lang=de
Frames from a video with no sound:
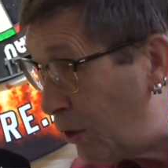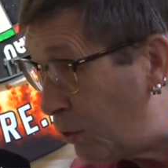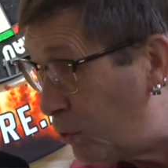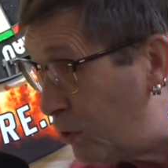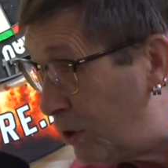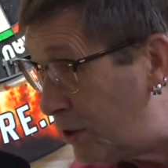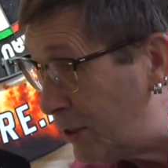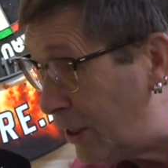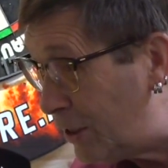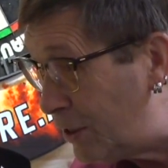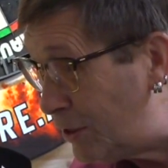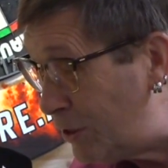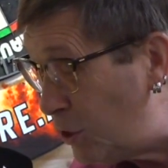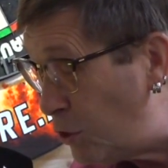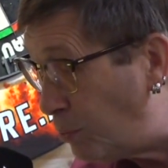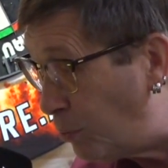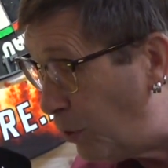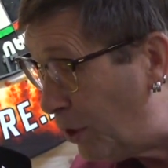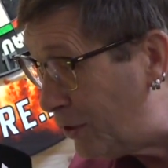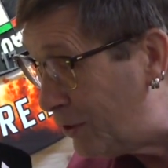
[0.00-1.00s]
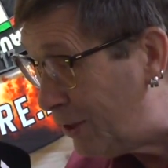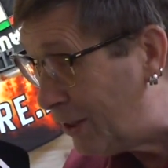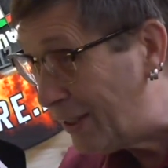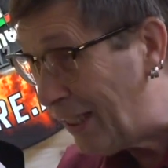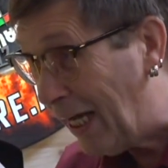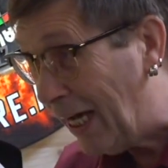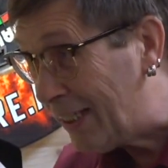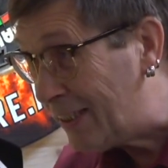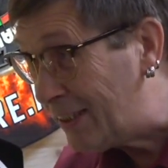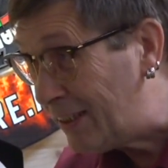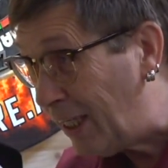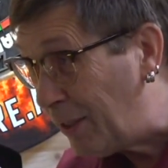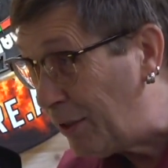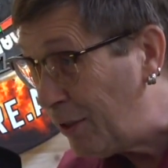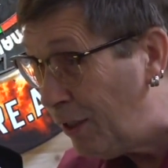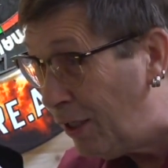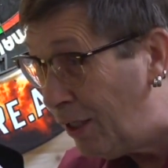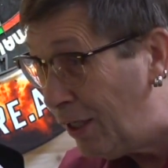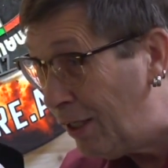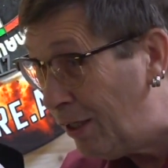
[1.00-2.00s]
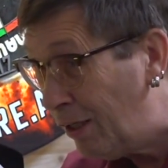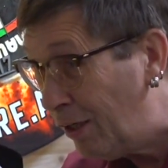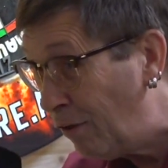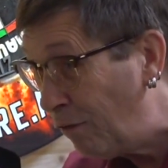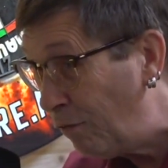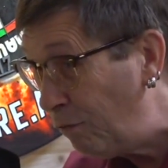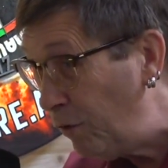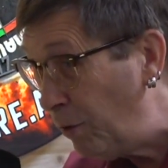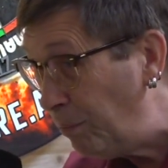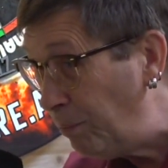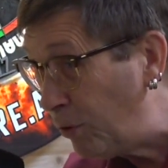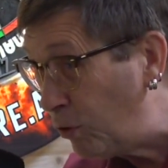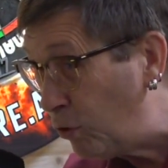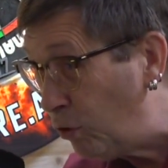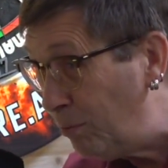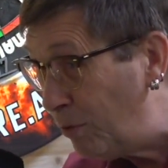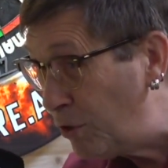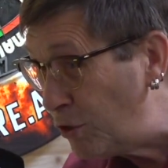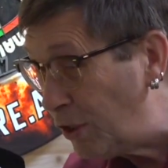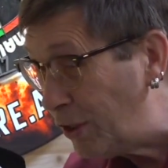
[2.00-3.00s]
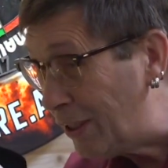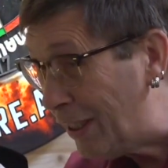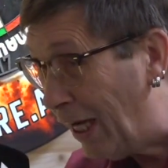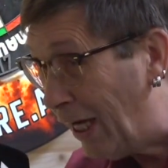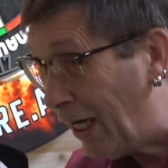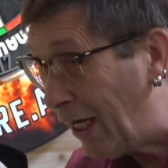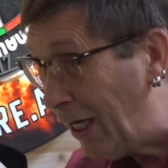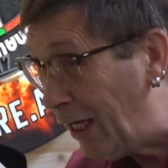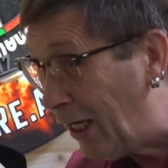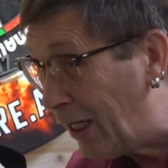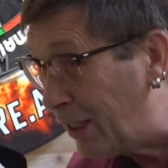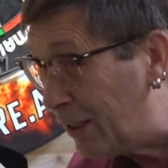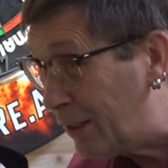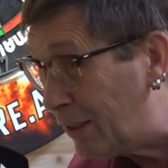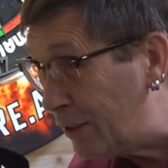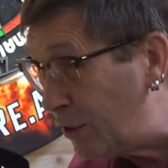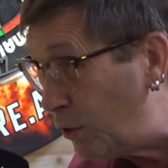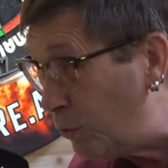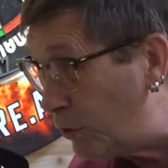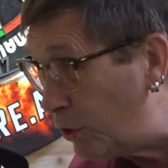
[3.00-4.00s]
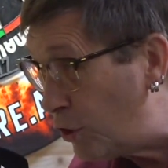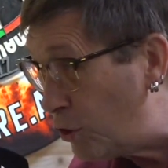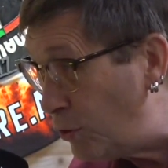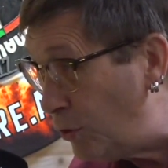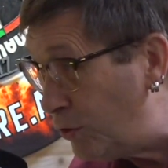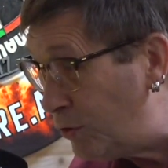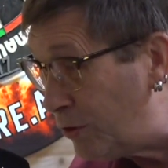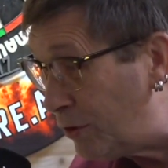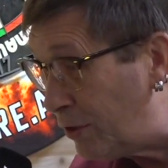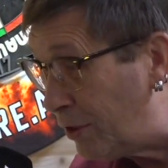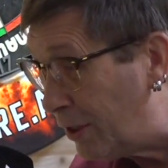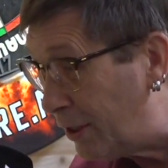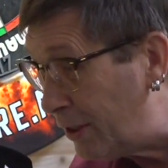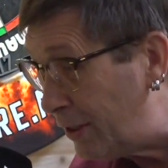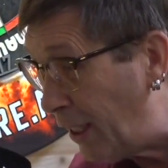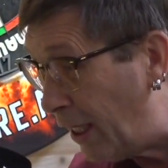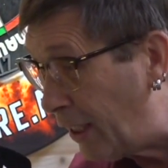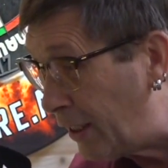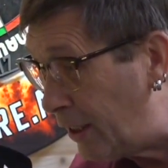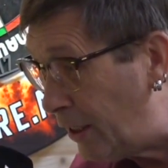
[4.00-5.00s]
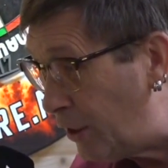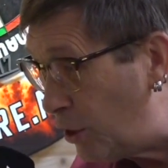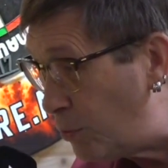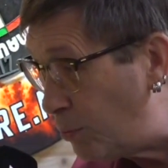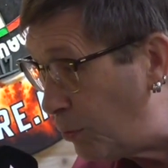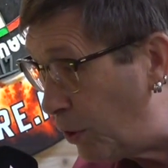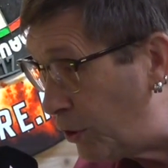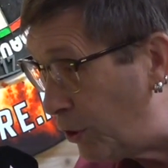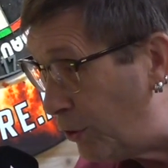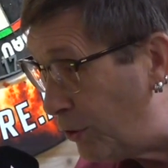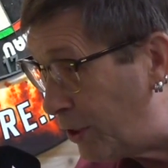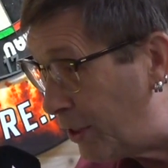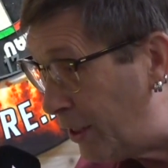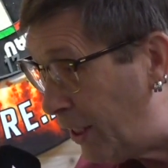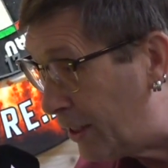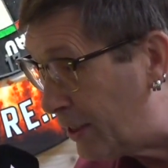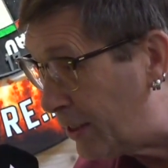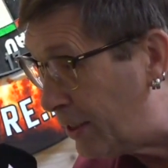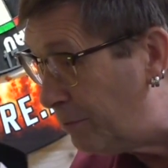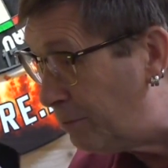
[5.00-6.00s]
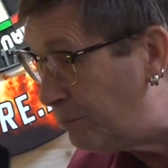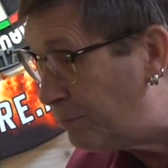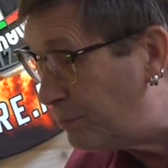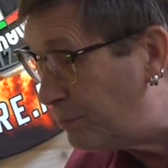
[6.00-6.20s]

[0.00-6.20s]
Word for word: kurz als die Sportler da sind. Wir bekommen schon jahrelang die Unterstützung. Danke an die Sportunion Kärnten.